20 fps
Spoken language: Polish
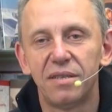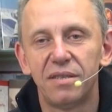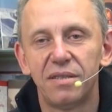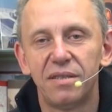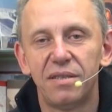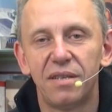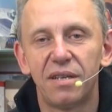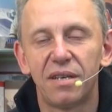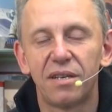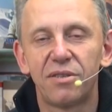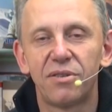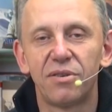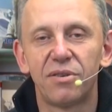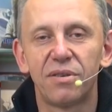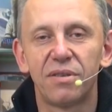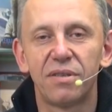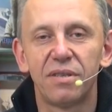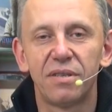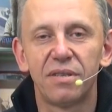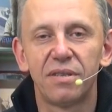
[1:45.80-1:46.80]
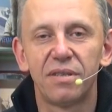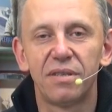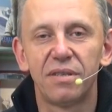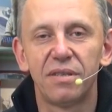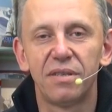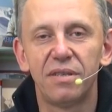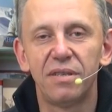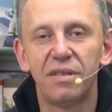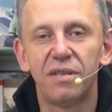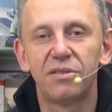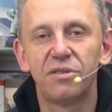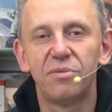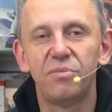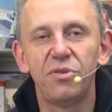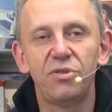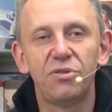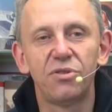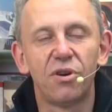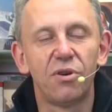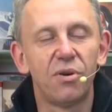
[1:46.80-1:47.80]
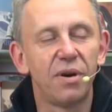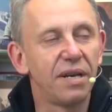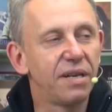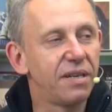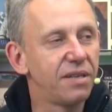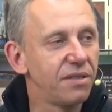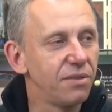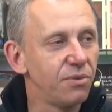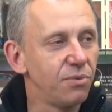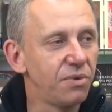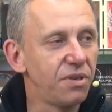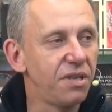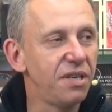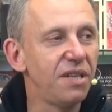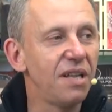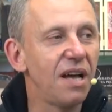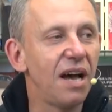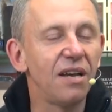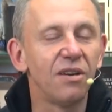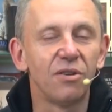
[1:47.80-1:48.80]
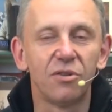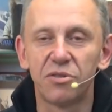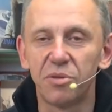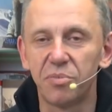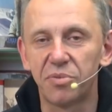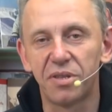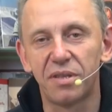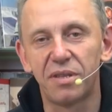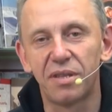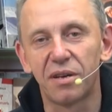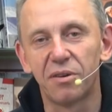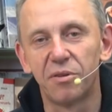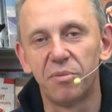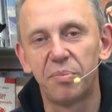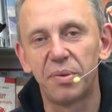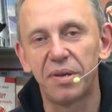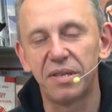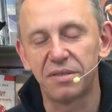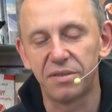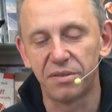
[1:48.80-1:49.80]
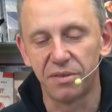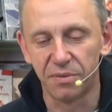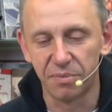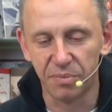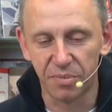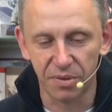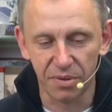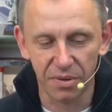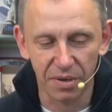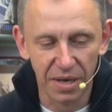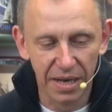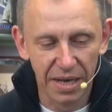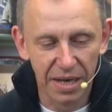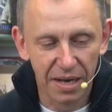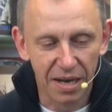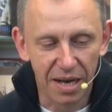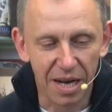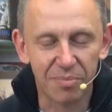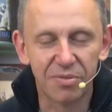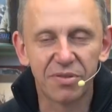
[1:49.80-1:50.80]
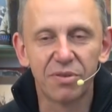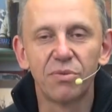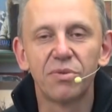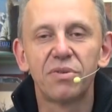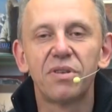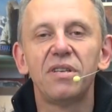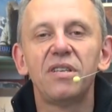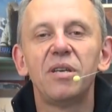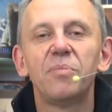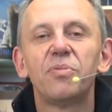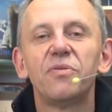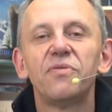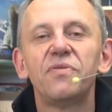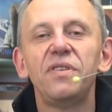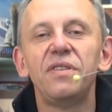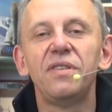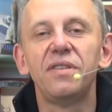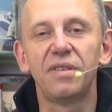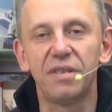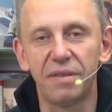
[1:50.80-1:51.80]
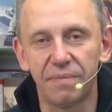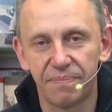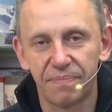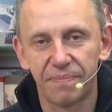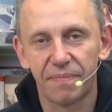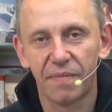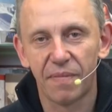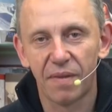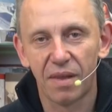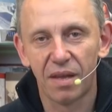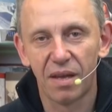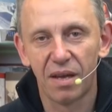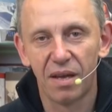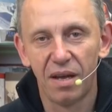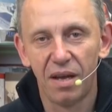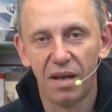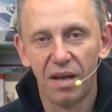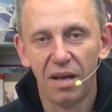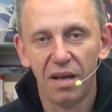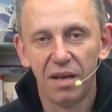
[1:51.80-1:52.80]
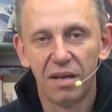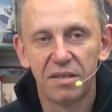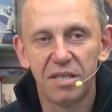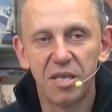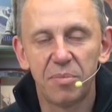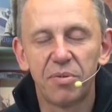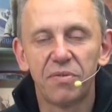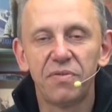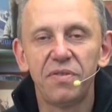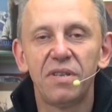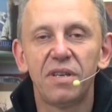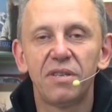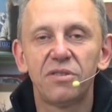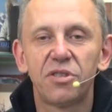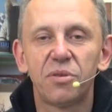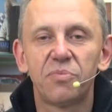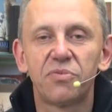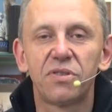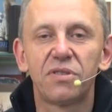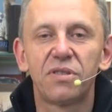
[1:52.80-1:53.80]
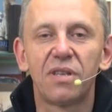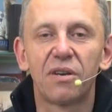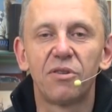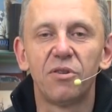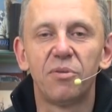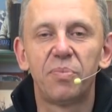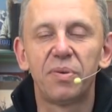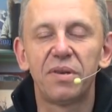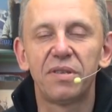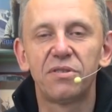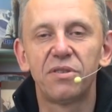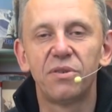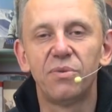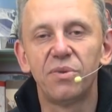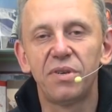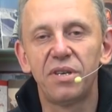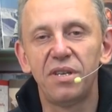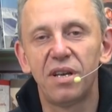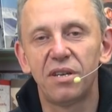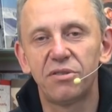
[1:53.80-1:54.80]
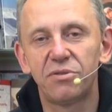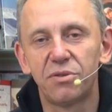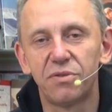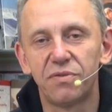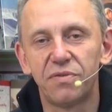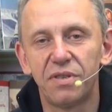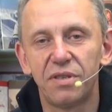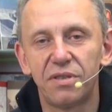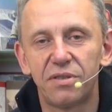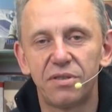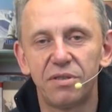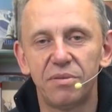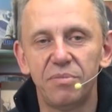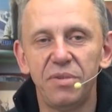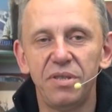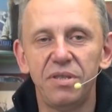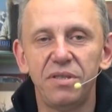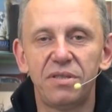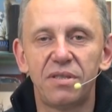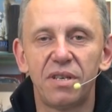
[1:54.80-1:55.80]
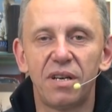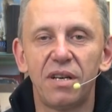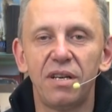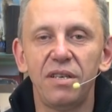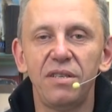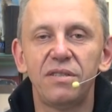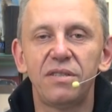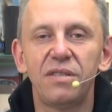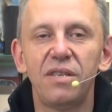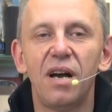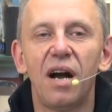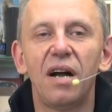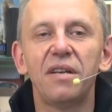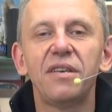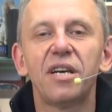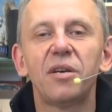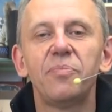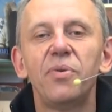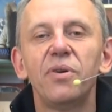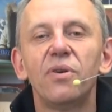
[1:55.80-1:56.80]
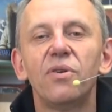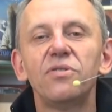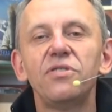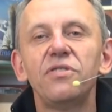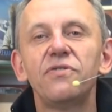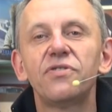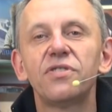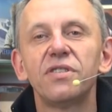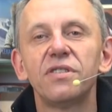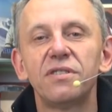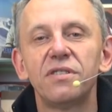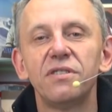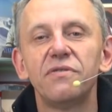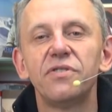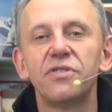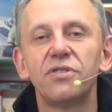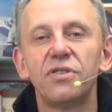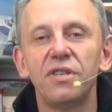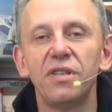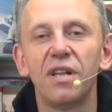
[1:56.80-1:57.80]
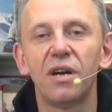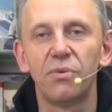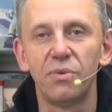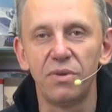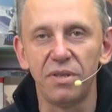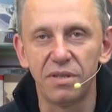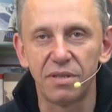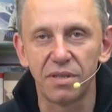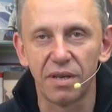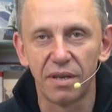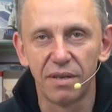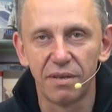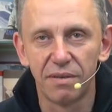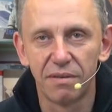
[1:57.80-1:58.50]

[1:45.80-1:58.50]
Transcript: dyrektor Jerzy Miziołek uginają się przed taką presją, bo absolutnie nie powinni. Nie powinien się przez taką presję uginać również minister Gliński, a niechby oni wszyscy wyszli na ulicę.